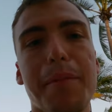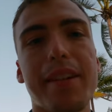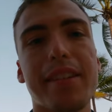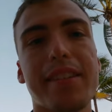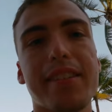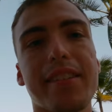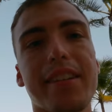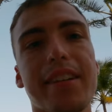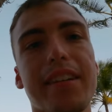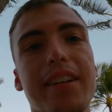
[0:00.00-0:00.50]

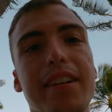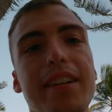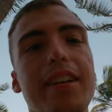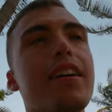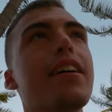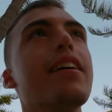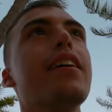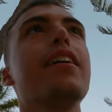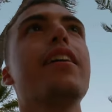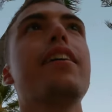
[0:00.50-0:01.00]
pesi
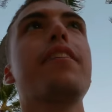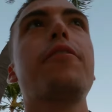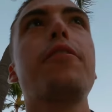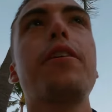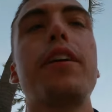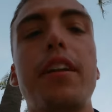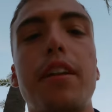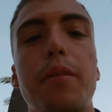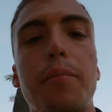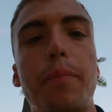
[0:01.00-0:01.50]

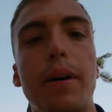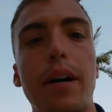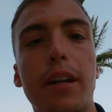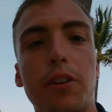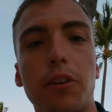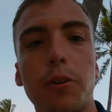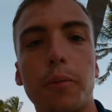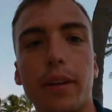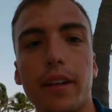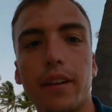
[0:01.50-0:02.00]
qui nel
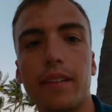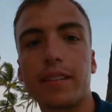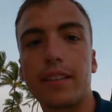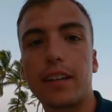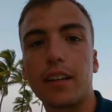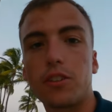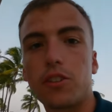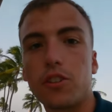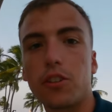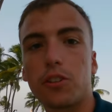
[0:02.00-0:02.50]
parco
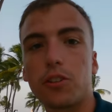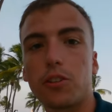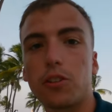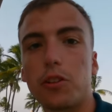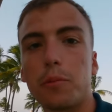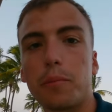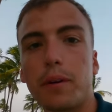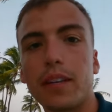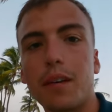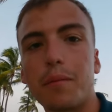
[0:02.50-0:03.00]
praticamente al centro
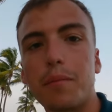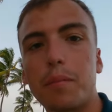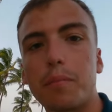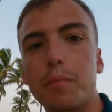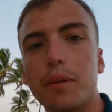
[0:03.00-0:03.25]
di Miami